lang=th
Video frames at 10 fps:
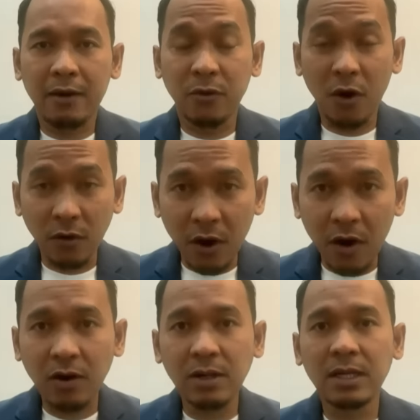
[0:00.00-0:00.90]
ฟ้อง
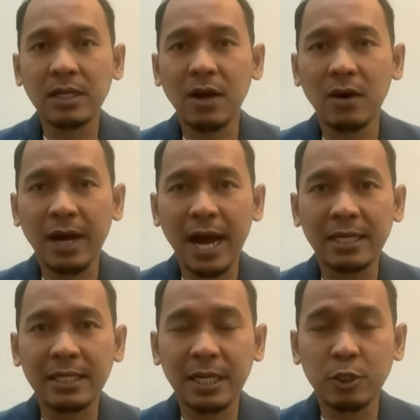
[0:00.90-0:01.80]
ร้องต่อการ
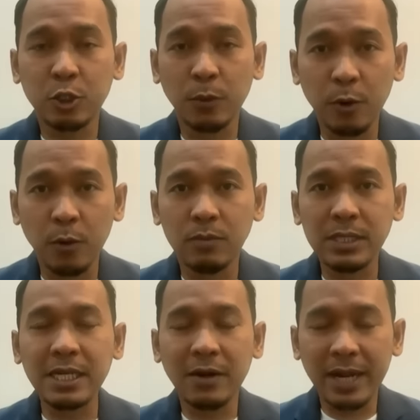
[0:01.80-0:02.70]
จัดชุมนุม
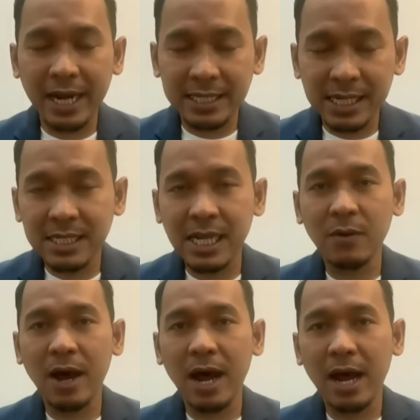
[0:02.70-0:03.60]
ซึ่งเราเรียกกันสั้
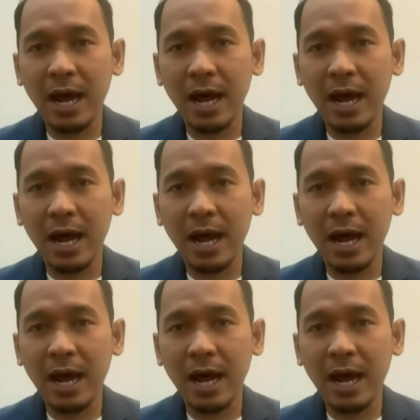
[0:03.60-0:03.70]
นๆว่า